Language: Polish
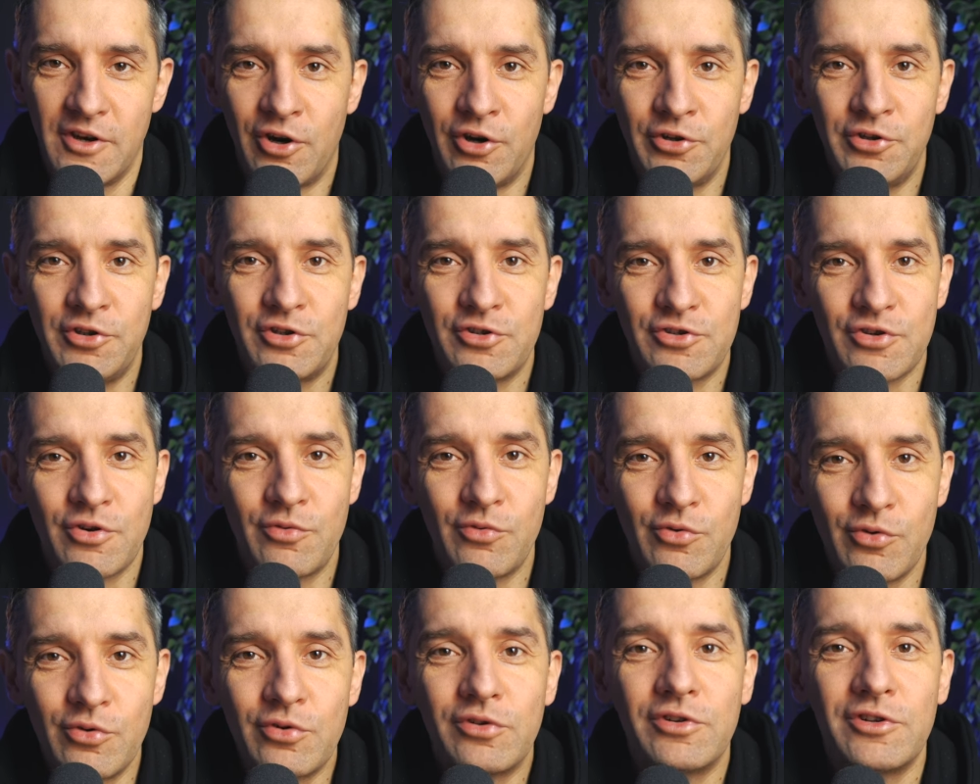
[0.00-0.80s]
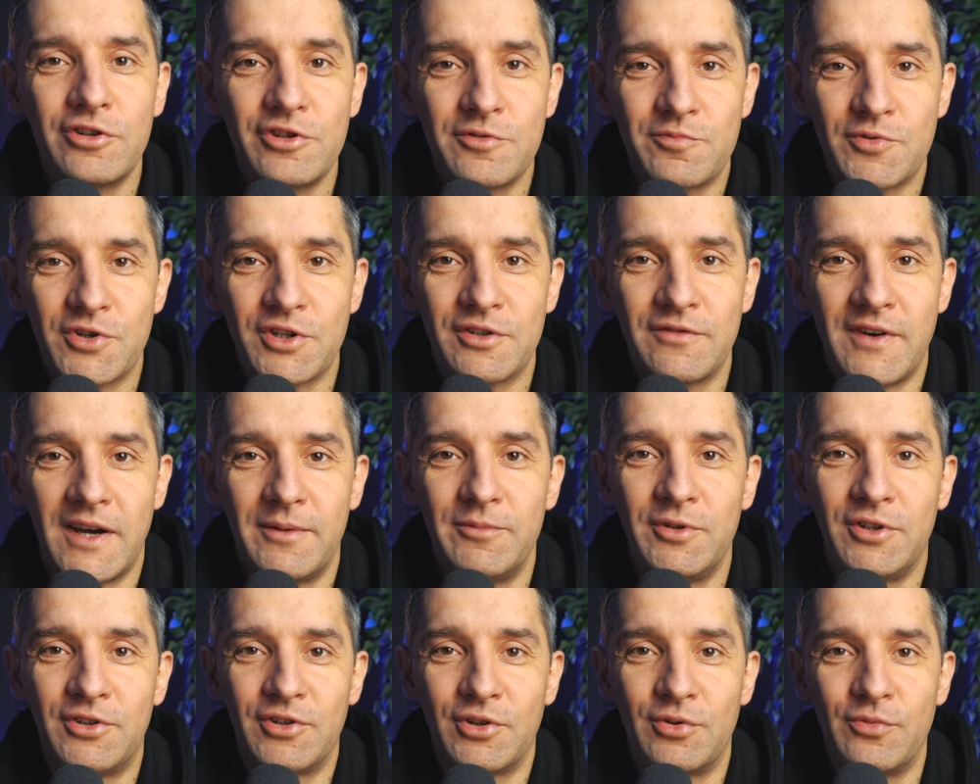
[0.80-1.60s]
Oni chcą ukryć przed
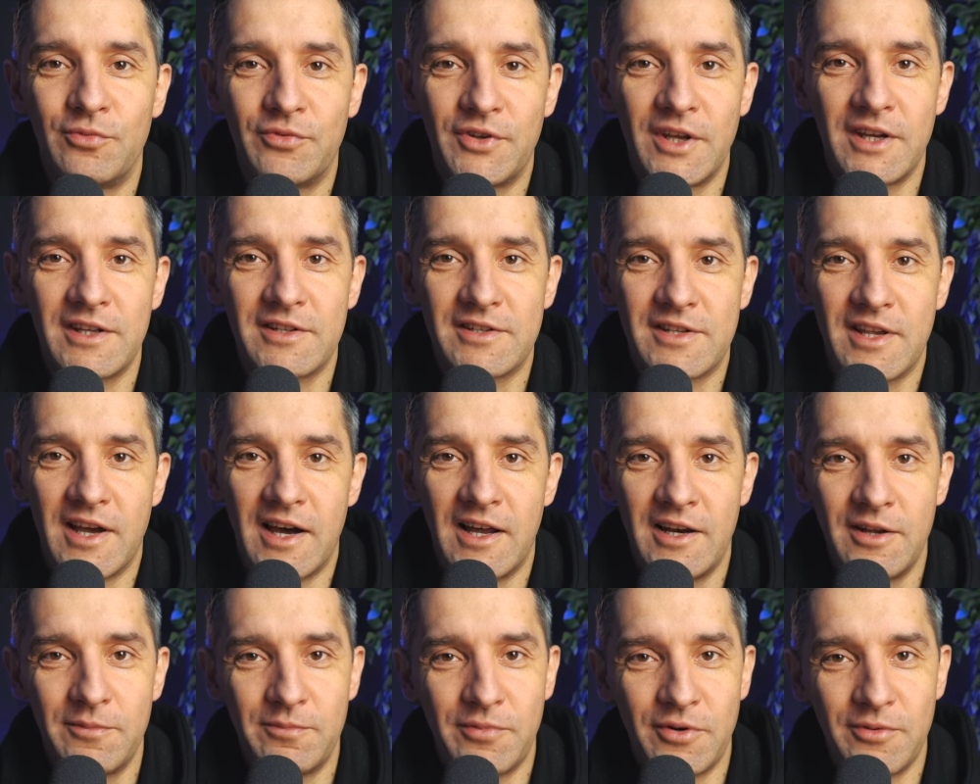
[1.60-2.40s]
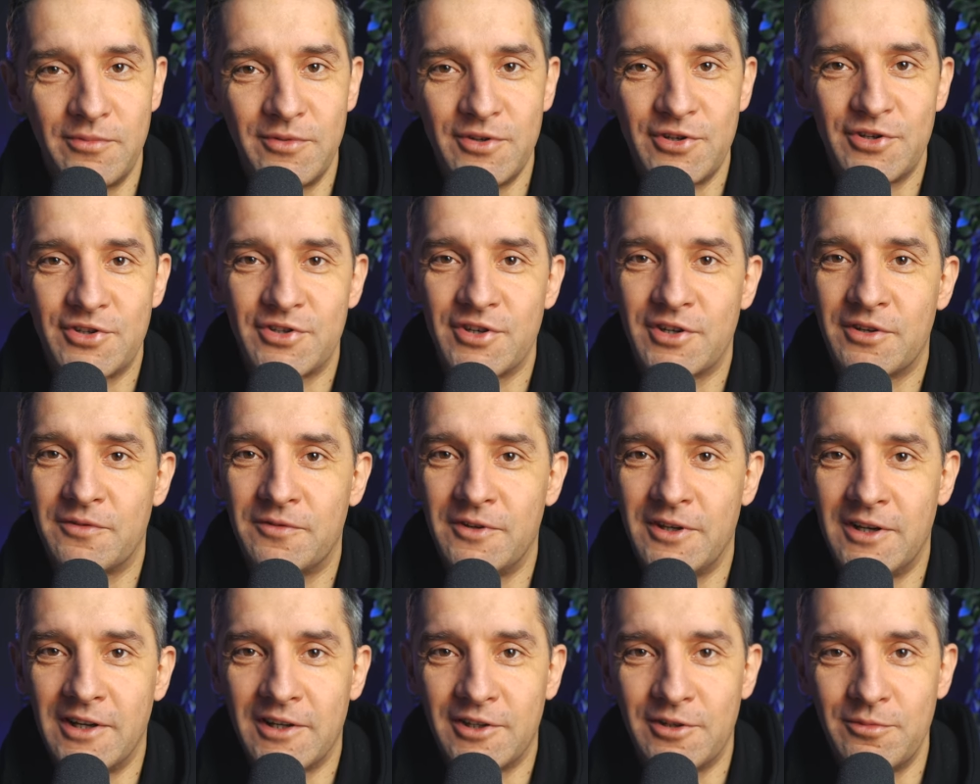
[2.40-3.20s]
wami tą wiedzę, ale pomyślcie
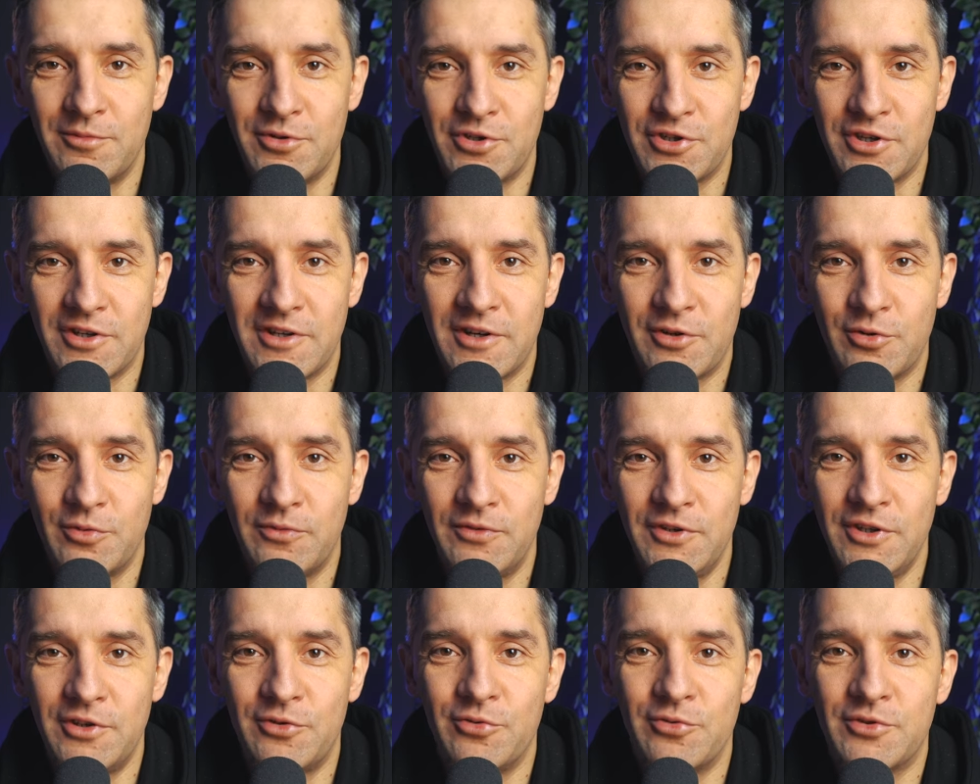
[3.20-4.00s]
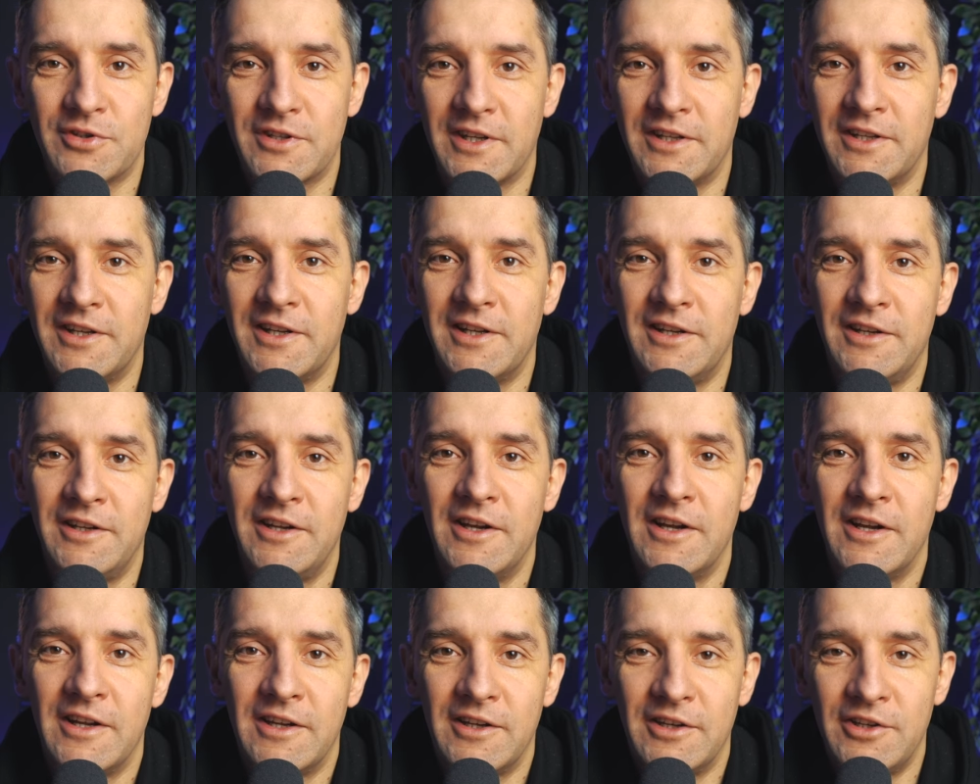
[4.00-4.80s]
chwilę, gdybyście na równiku stanęli
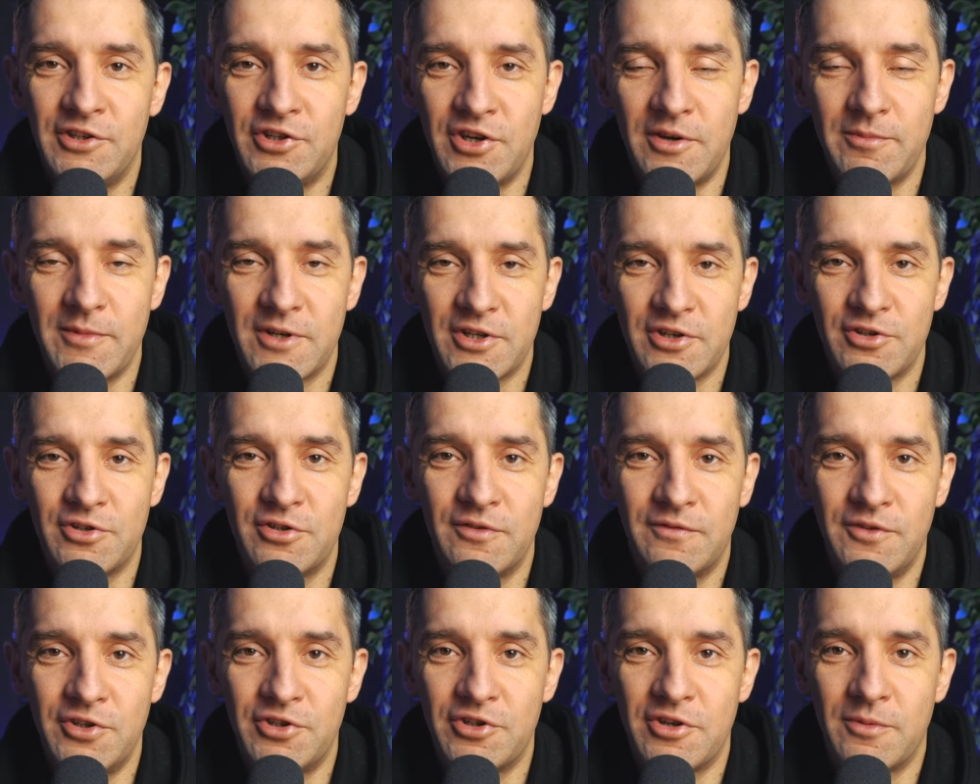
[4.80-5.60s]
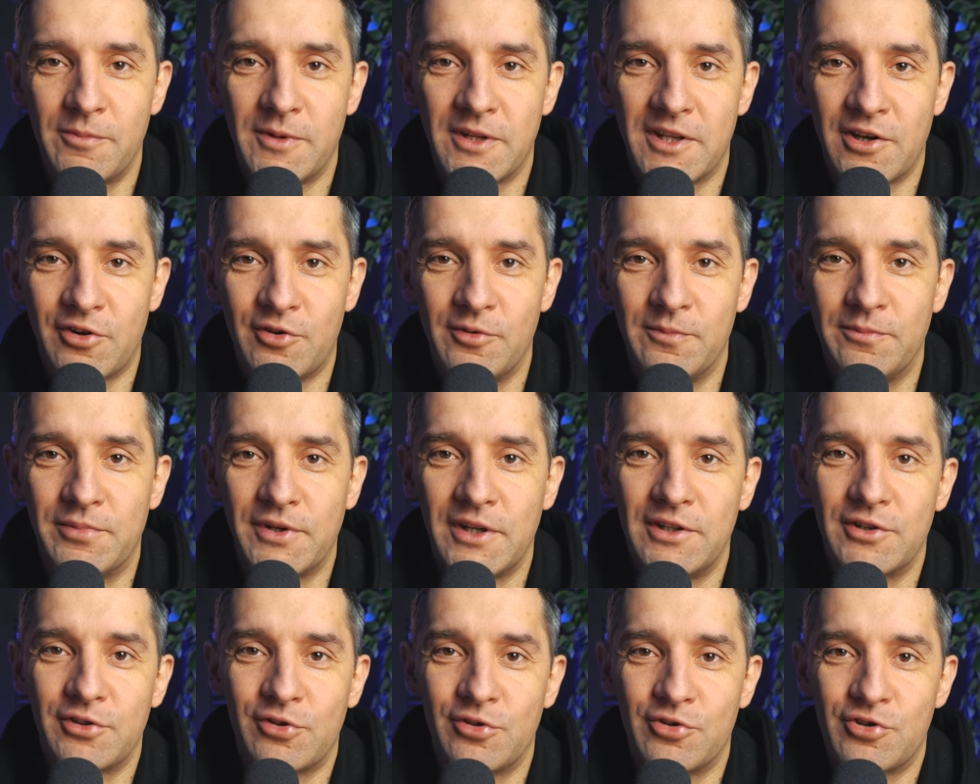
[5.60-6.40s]
i Ziemia rzeczywiście ma taką
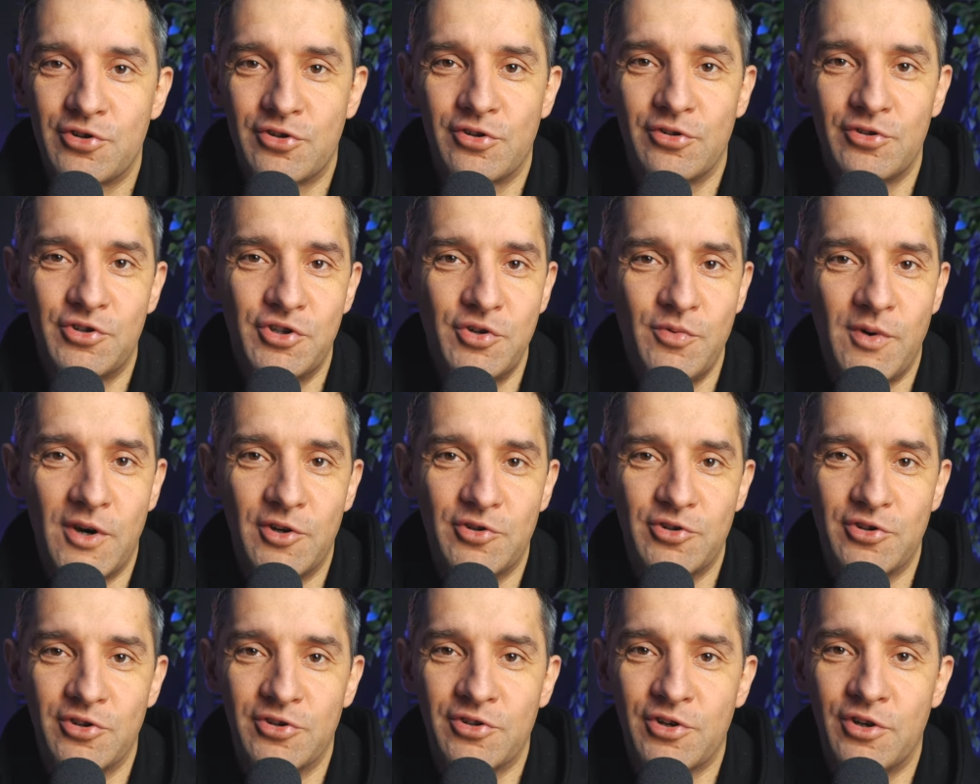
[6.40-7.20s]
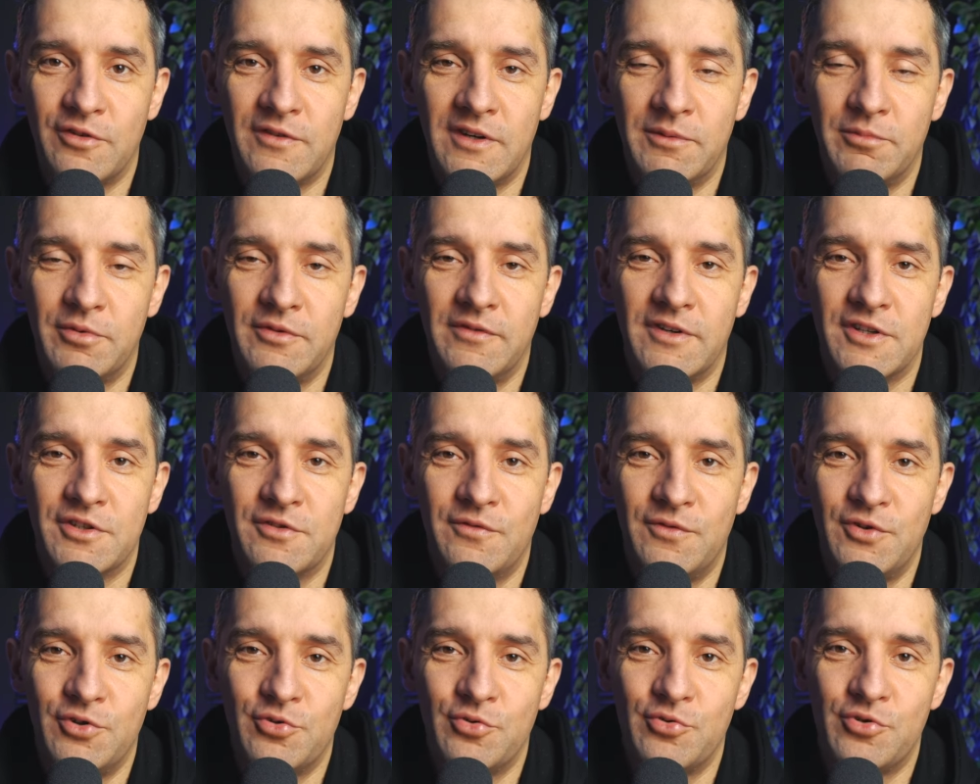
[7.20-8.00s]
prędkość, to siła odśrodkowa by was
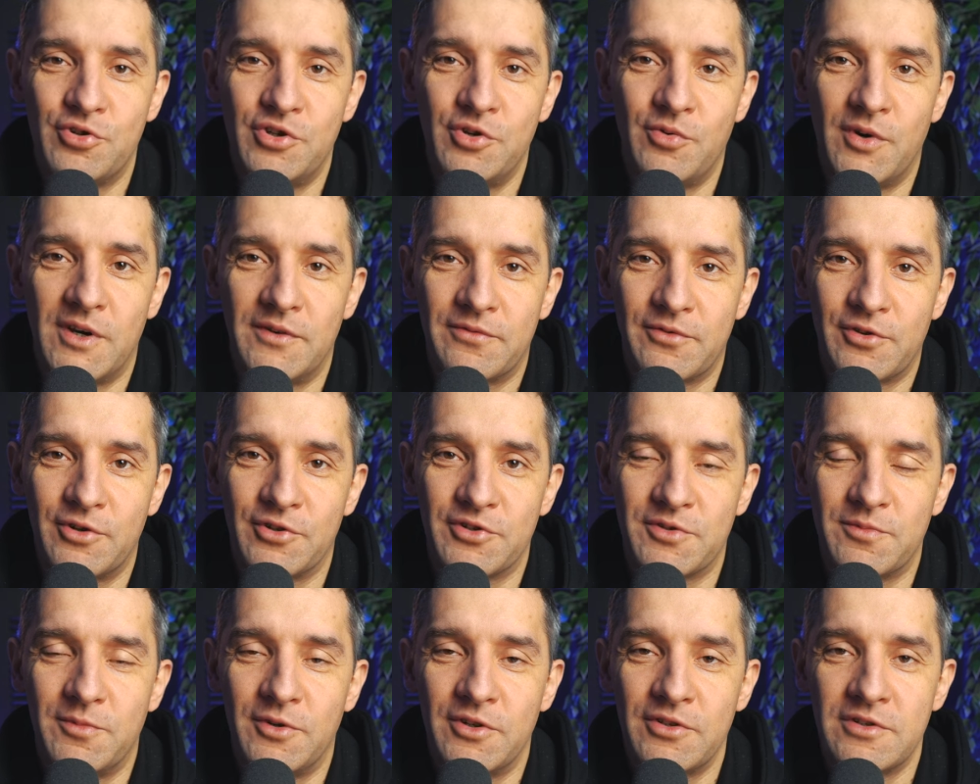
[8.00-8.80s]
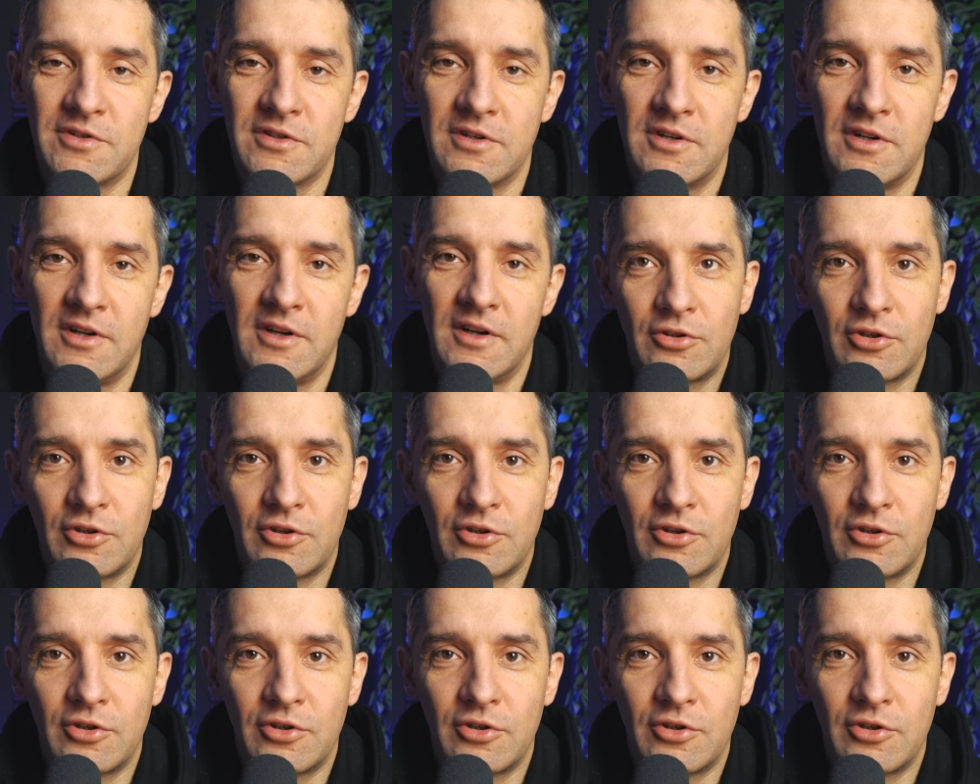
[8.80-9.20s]
wyrzuciła w kosmos,